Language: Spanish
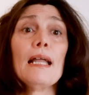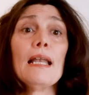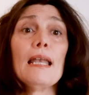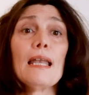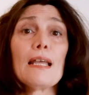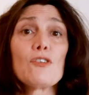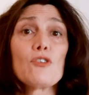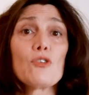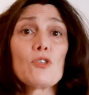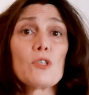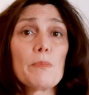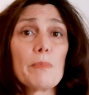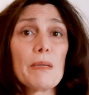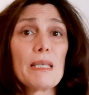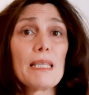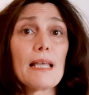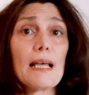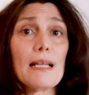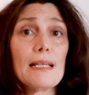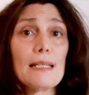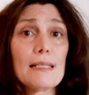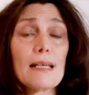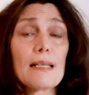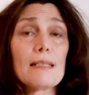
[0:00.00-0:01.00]
las
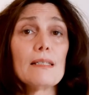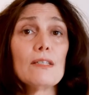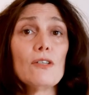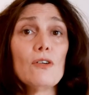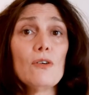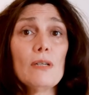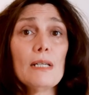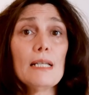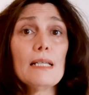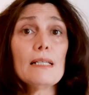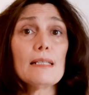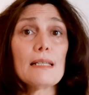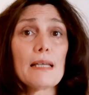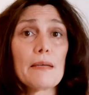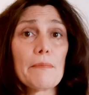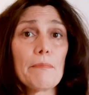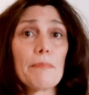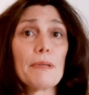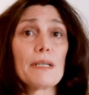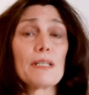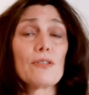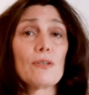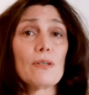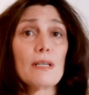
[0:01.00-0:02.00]
hospitalizaciones en
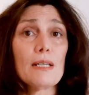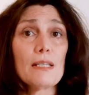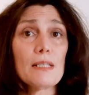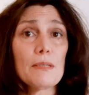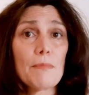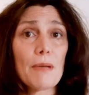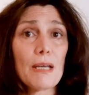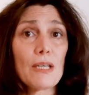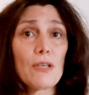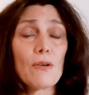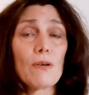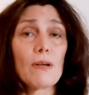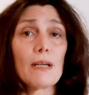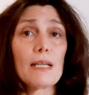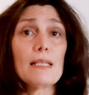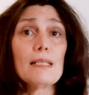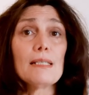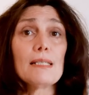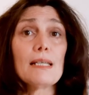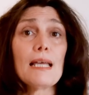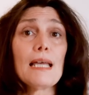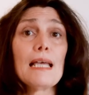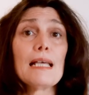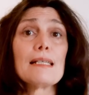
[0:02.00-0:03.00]
personas
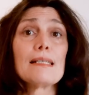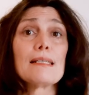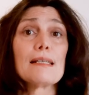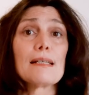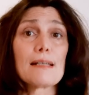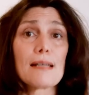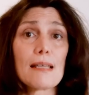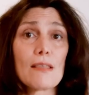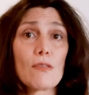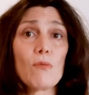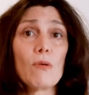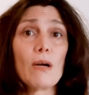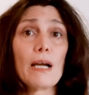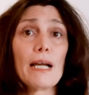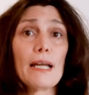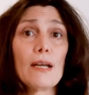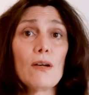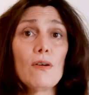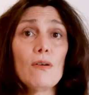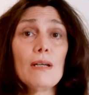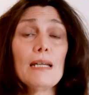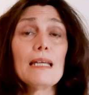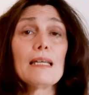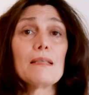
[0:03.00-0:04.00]
mayores se
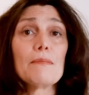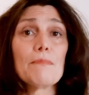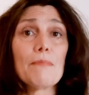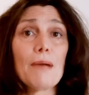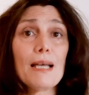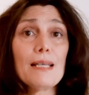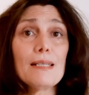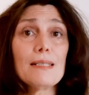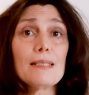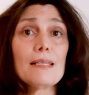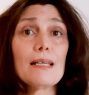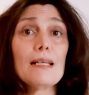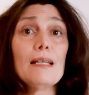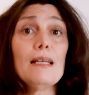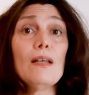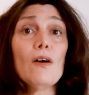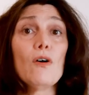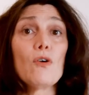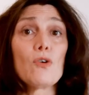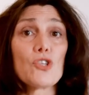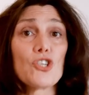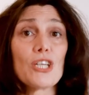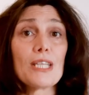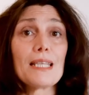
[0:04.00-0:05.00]
redujeron en más del
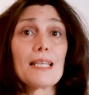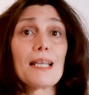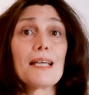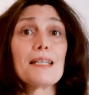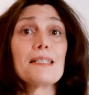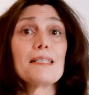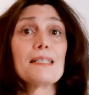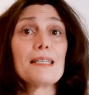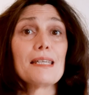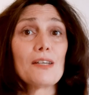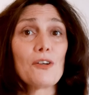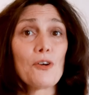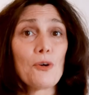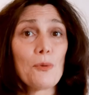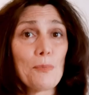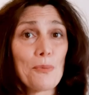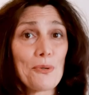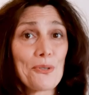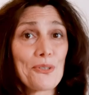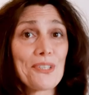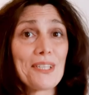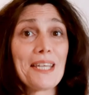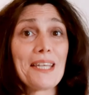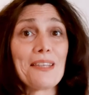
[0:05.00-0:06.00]

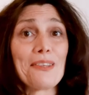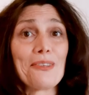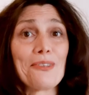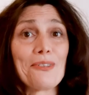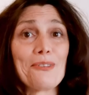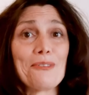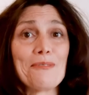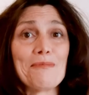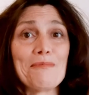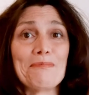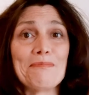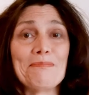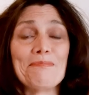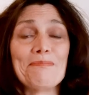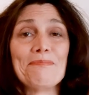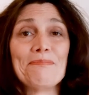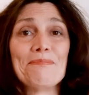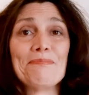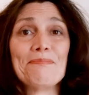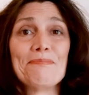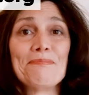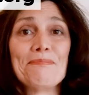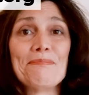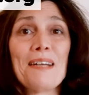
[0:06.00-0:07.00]
85%.
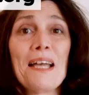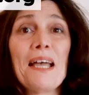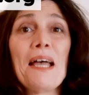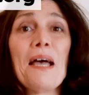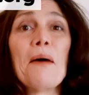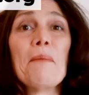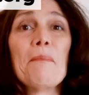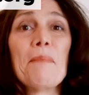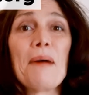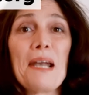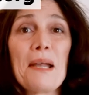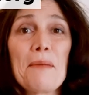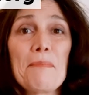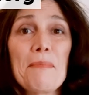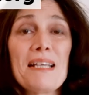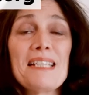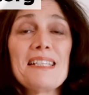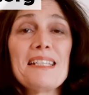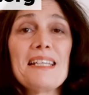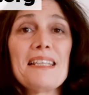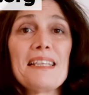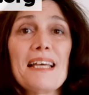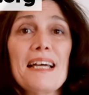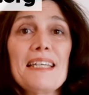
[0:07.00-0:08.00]
Para
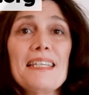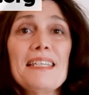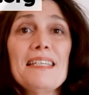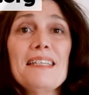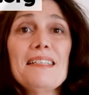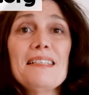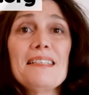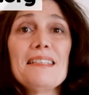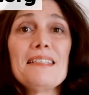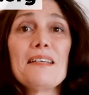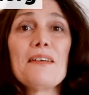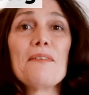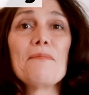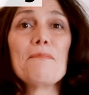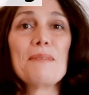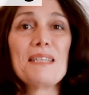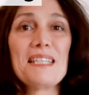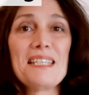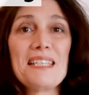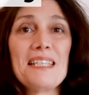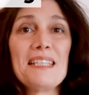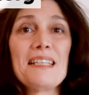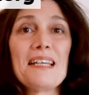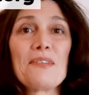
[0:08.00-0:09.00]
más detalles,
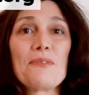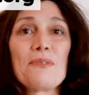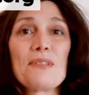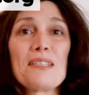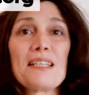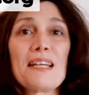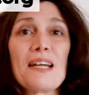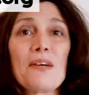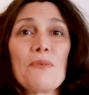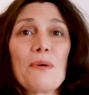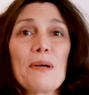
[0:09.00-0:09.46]
visita nuestra